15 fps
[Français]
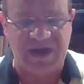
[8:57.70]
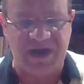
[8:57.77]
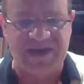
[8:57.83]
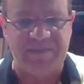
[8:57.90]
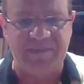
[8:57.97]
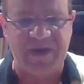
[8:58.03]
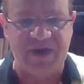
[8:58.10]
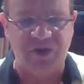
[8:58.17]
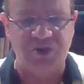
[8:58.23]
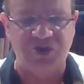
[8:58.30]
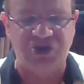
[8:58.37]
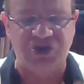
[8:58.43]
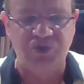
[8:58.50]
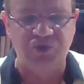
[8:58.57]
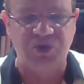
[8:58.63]
Car la parole,
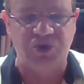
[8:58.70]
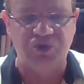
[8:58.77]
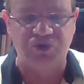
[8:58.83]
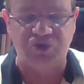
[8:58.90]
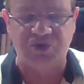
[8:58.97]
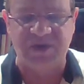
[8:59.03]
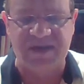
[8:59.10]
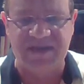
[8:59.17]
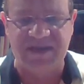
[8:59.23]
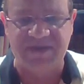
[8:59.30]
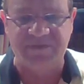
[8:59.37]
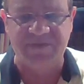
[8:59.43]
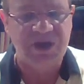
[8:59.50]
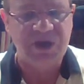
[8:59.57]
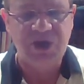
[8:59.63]
chez nous, dans le
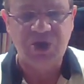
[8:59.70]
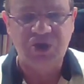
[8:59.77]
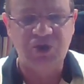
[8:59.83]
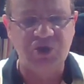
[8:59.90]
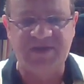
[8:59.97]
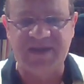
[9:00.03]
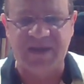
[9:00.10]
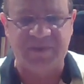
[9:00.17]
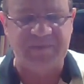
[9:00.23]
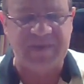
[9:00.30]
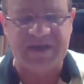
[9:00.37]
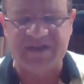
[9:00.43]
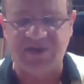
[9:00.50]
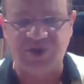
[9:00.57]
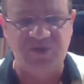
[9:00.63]
judaïsme, ne sert
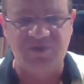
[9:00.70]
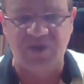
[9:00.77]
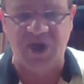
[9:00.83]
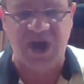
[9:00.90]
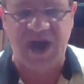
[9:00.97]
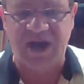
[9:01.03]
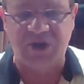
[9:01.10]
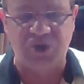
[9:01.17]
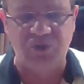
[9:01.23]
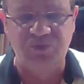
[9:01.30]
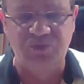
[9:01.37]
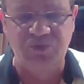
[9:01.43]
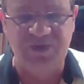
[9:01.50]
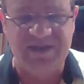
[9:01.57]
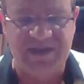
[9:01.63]
pas seulement à
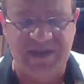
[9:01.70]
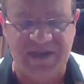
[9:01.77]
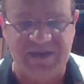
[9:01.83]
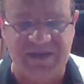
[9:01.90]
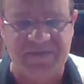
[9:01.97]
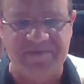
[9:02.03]
communiquer,